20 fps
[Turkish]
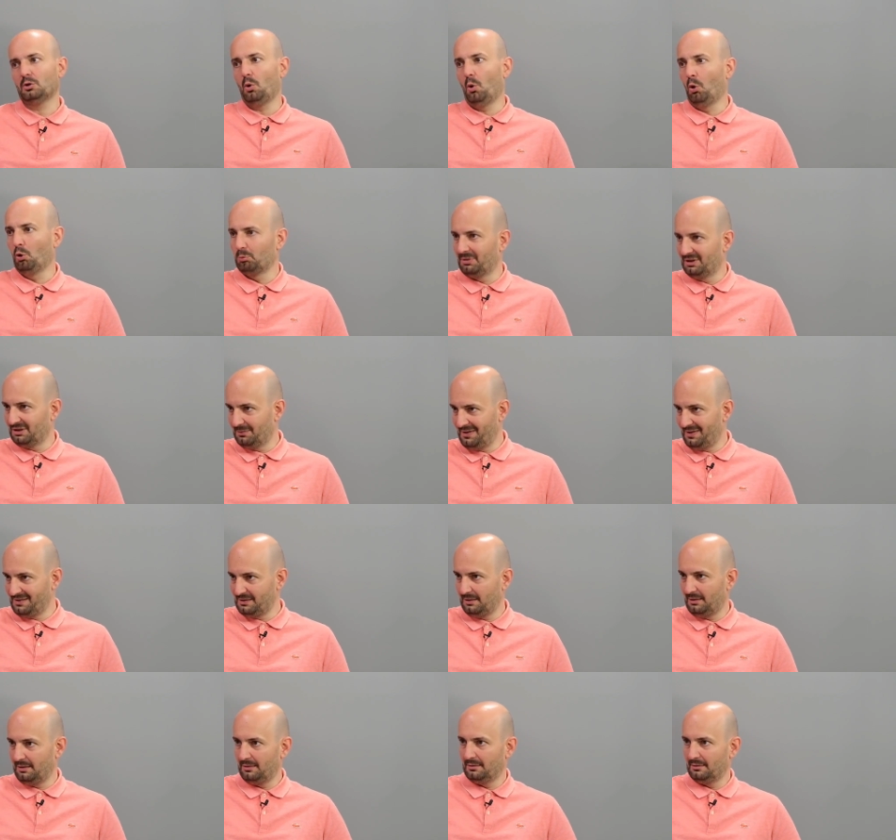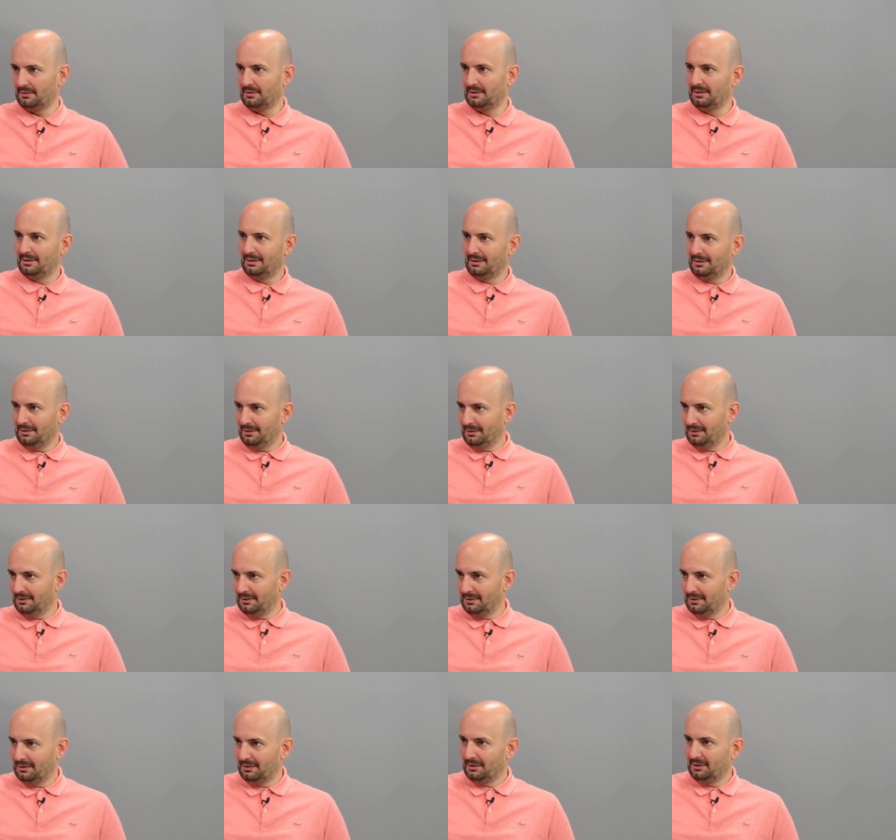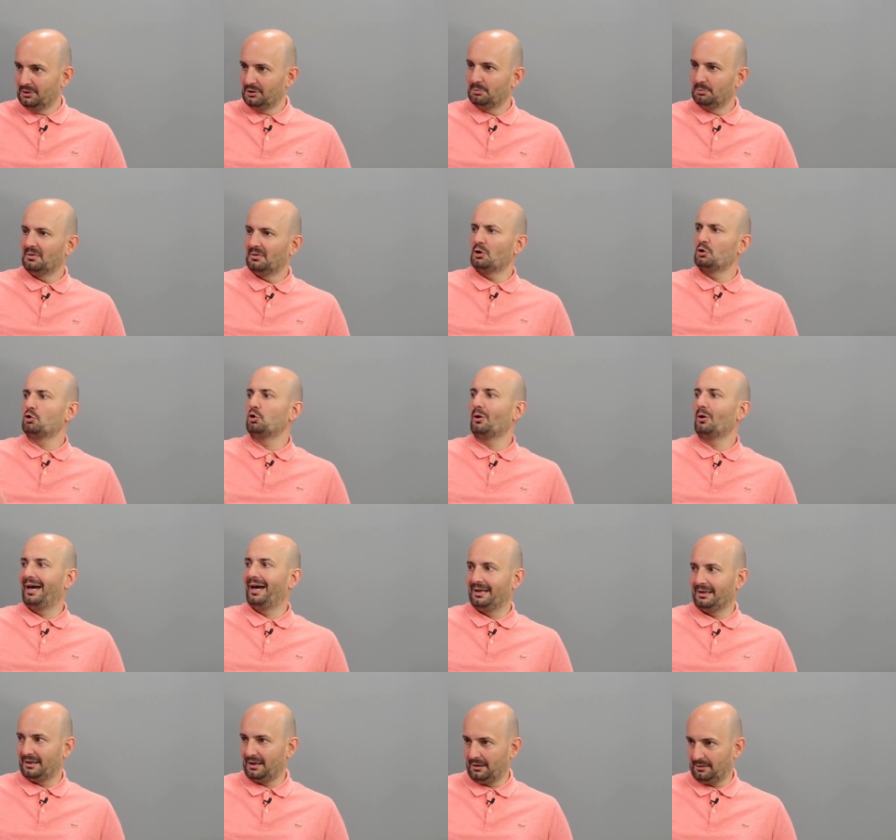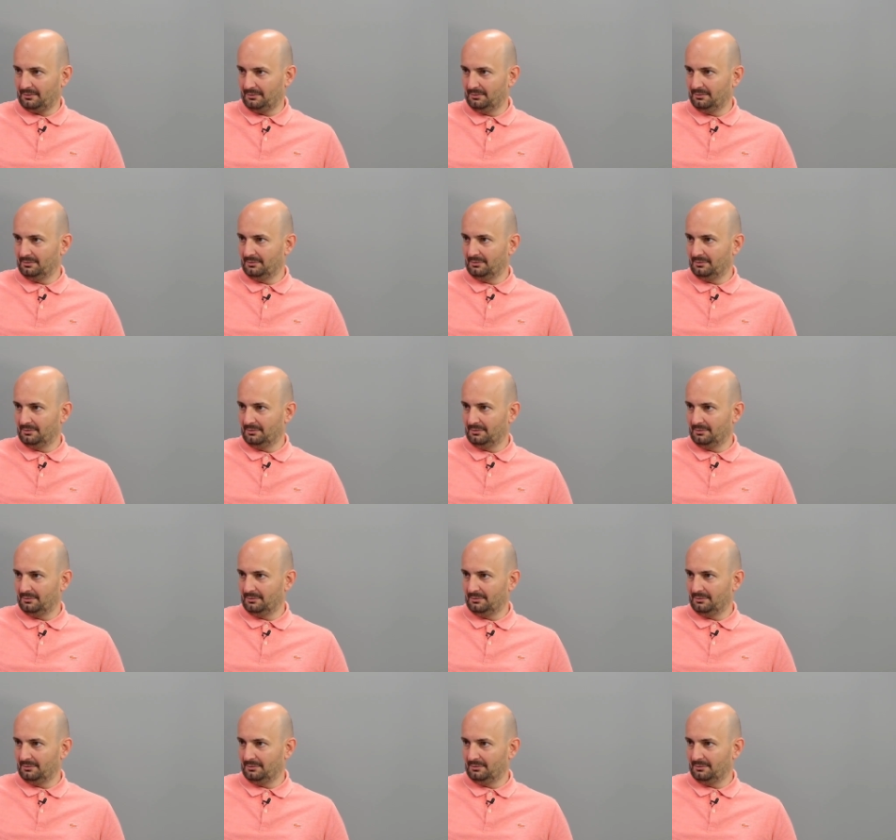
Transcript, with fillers: Gitsin. Olmadı mesela. Şimdi daha çok erken.